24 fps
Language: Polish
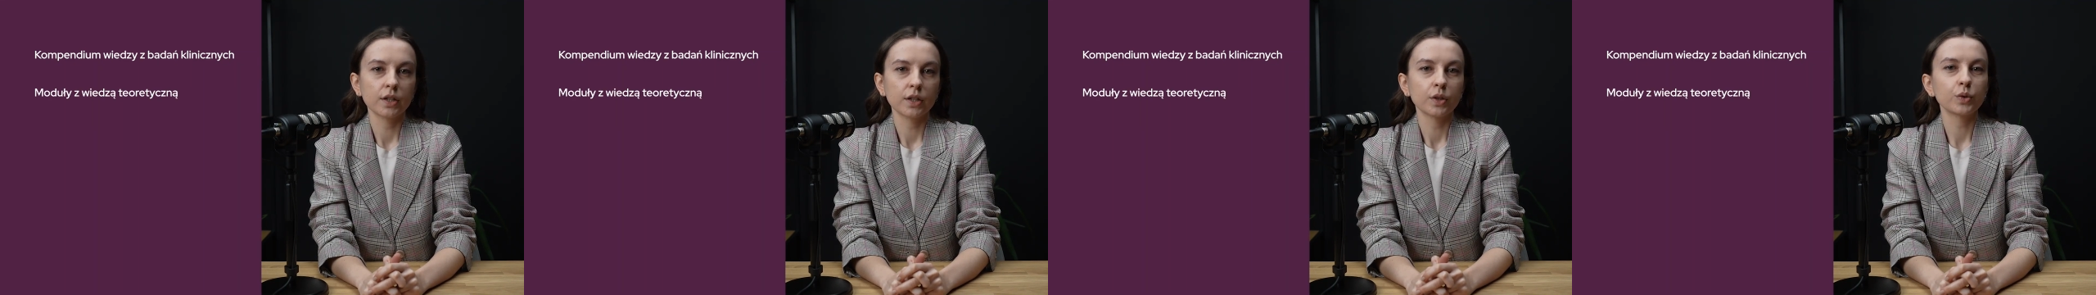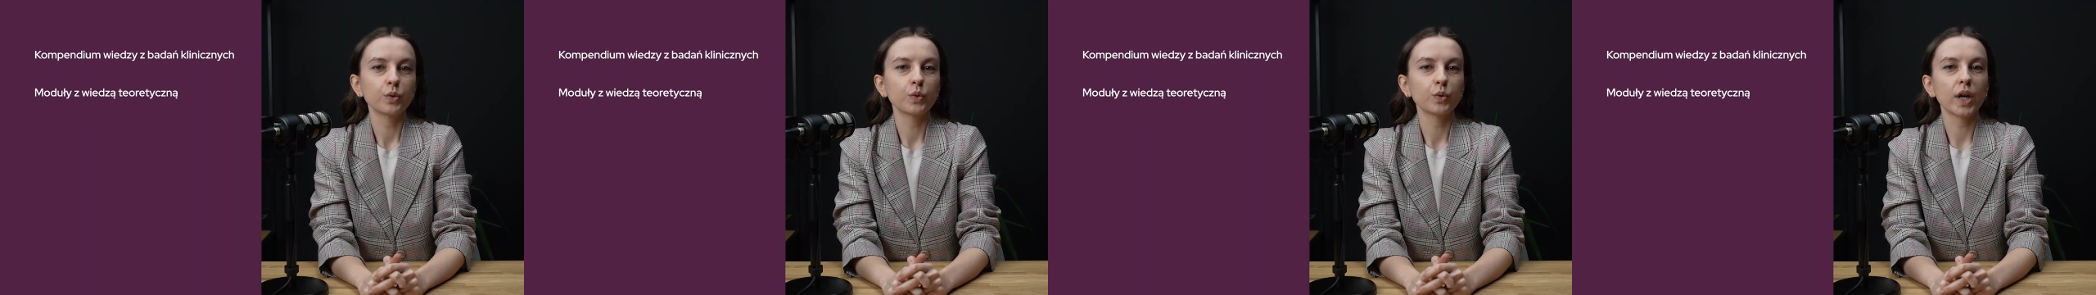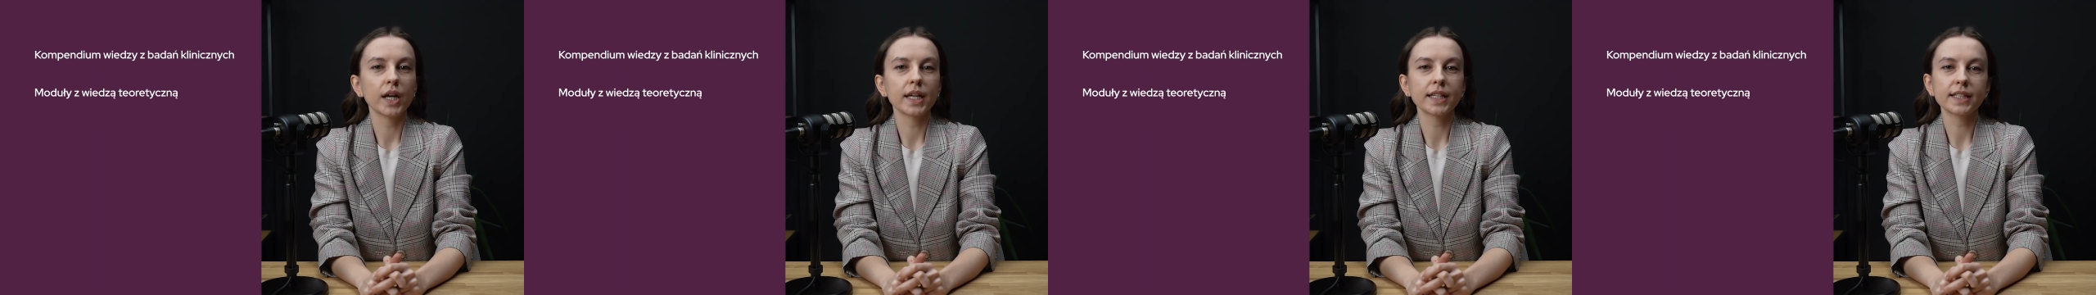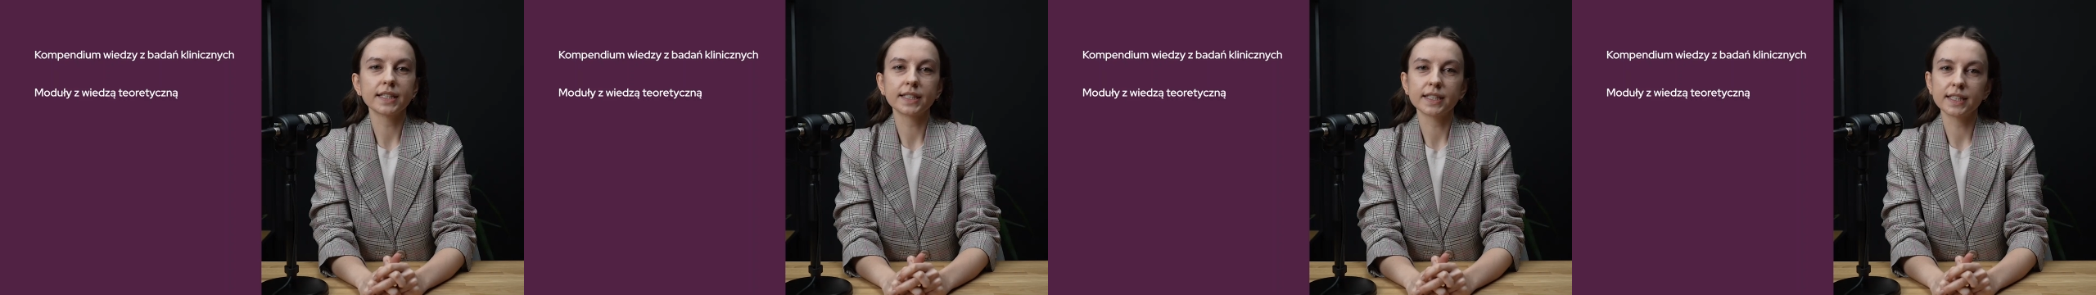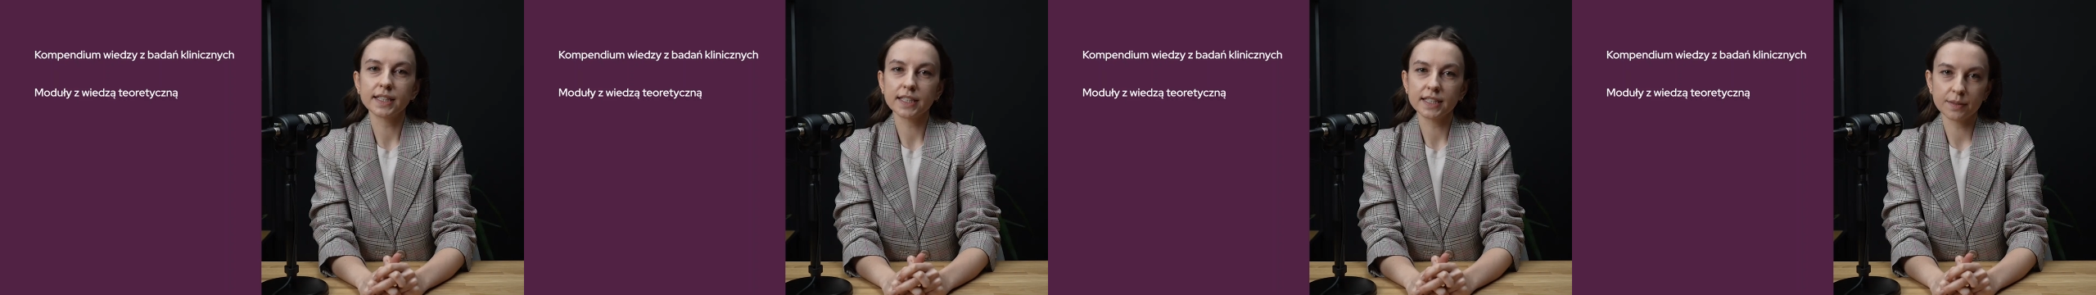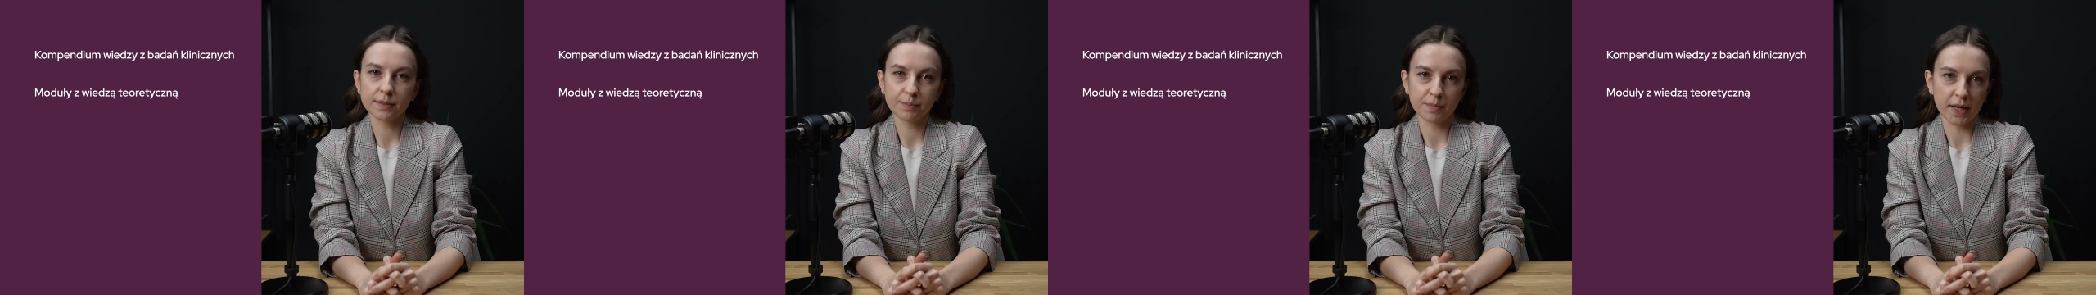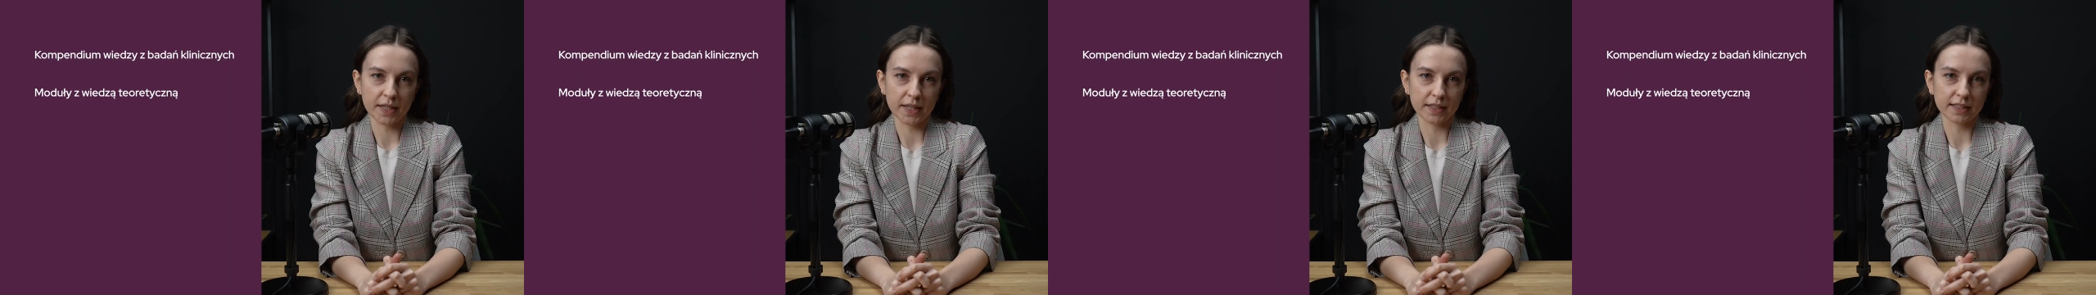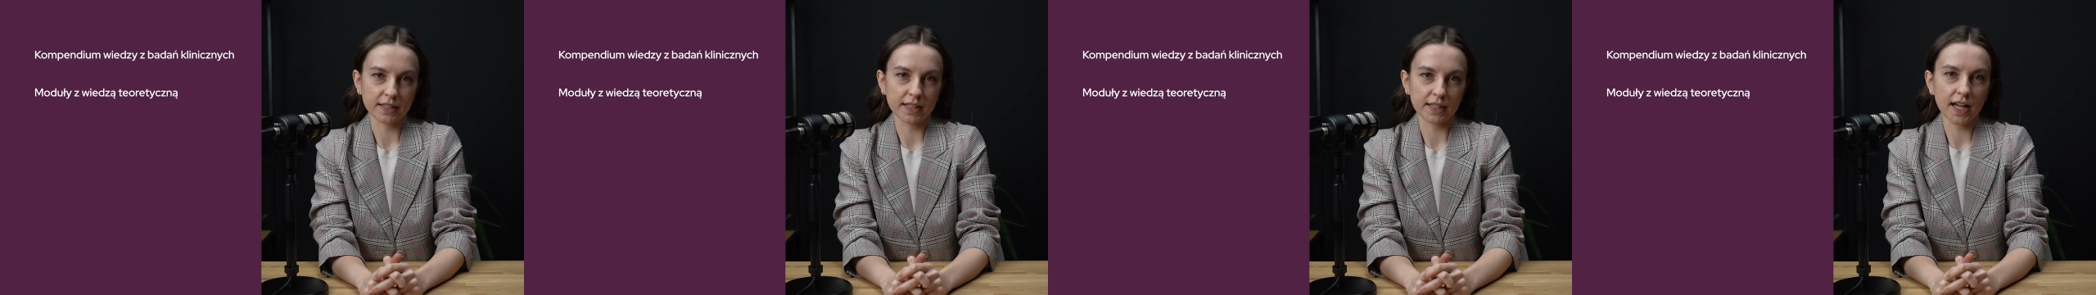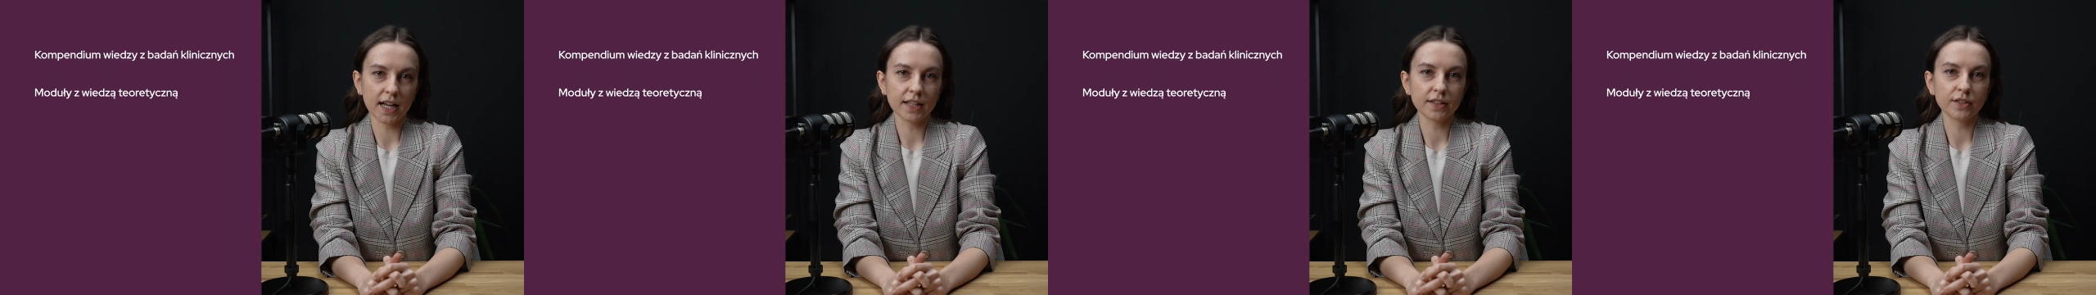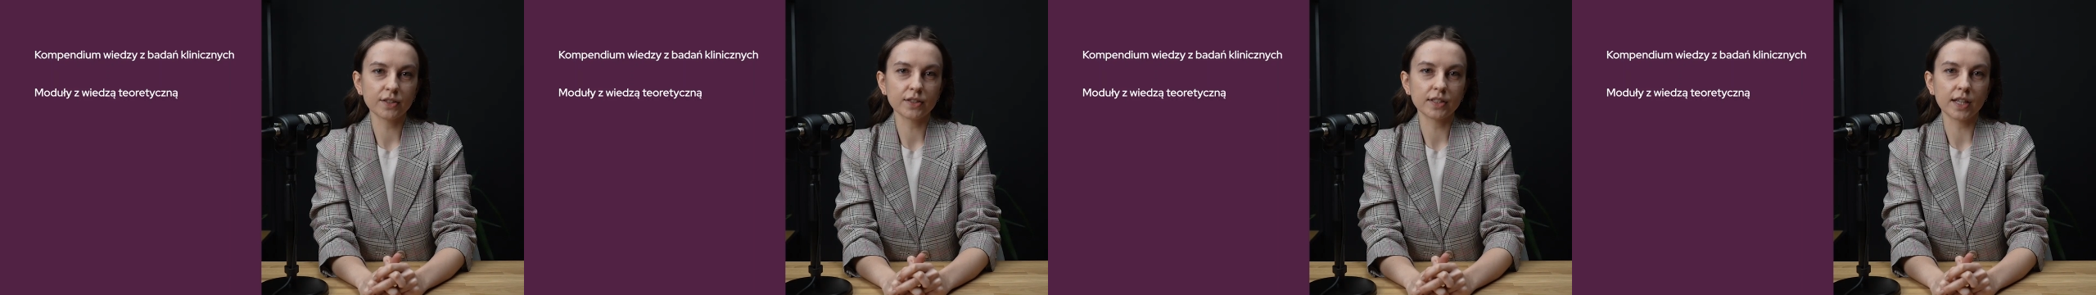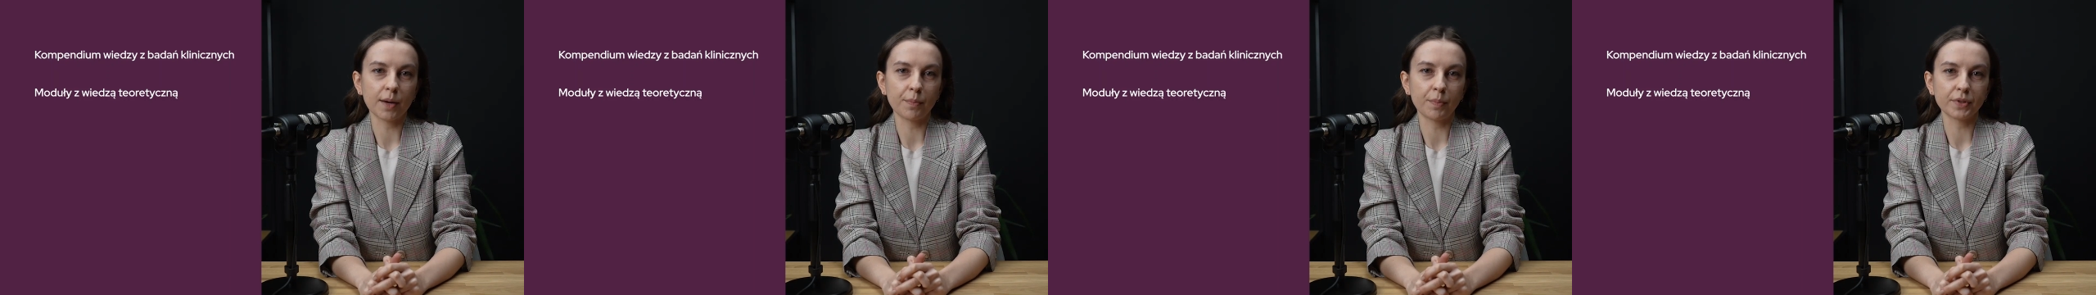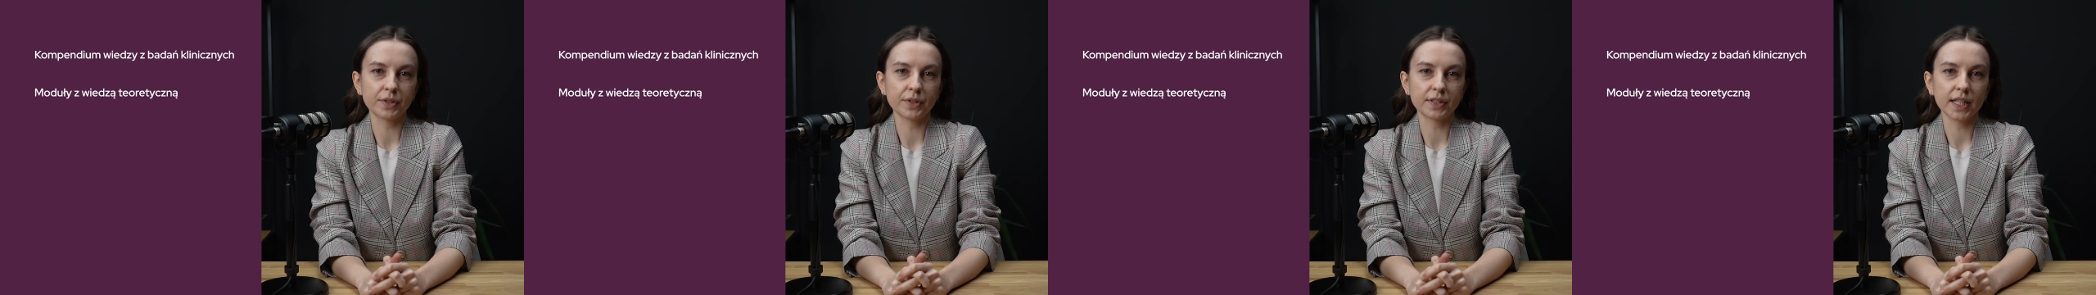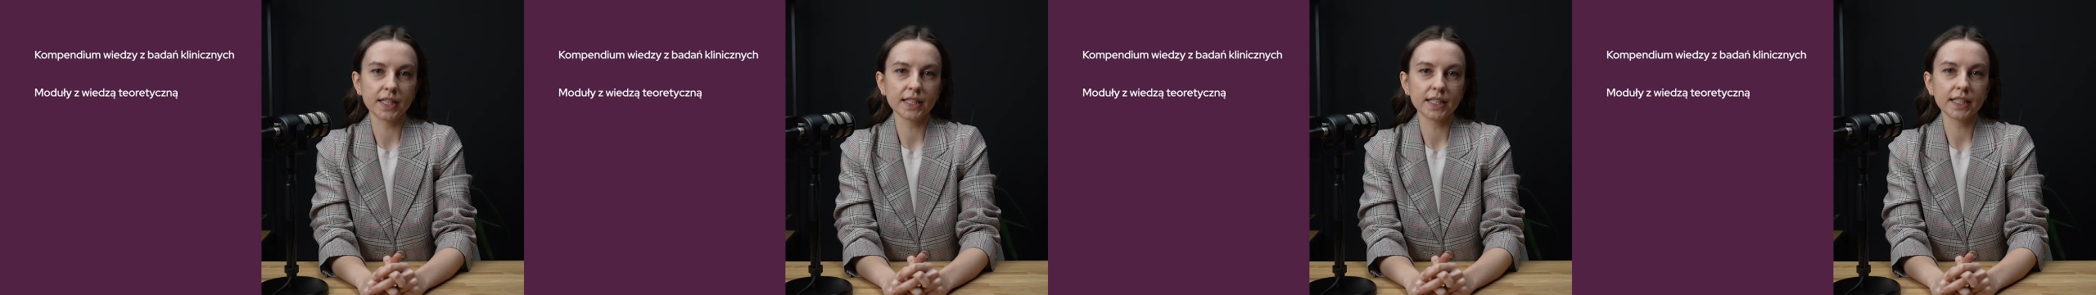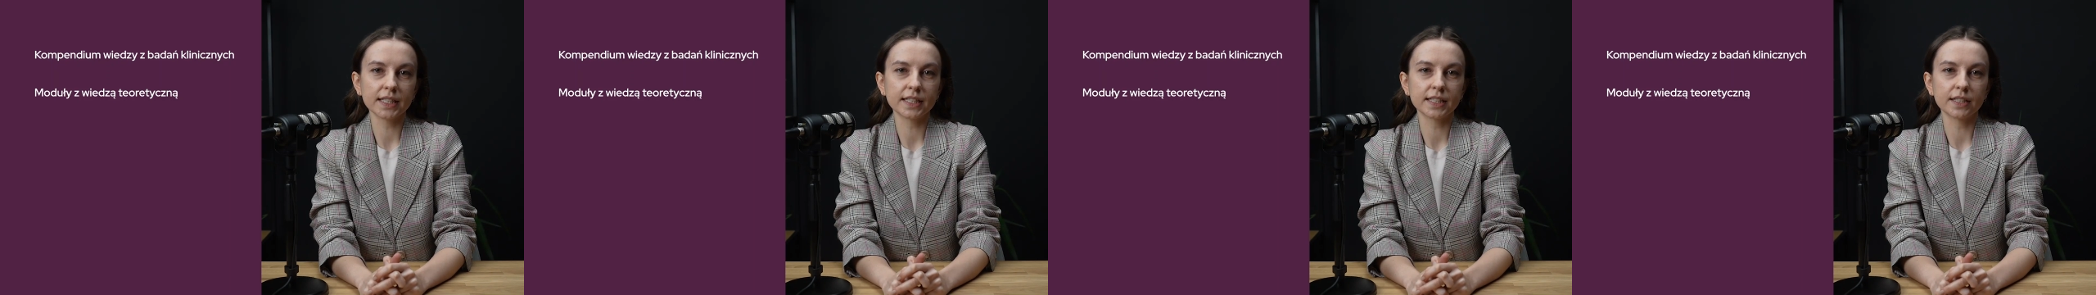która jest niezbędna do zapoznania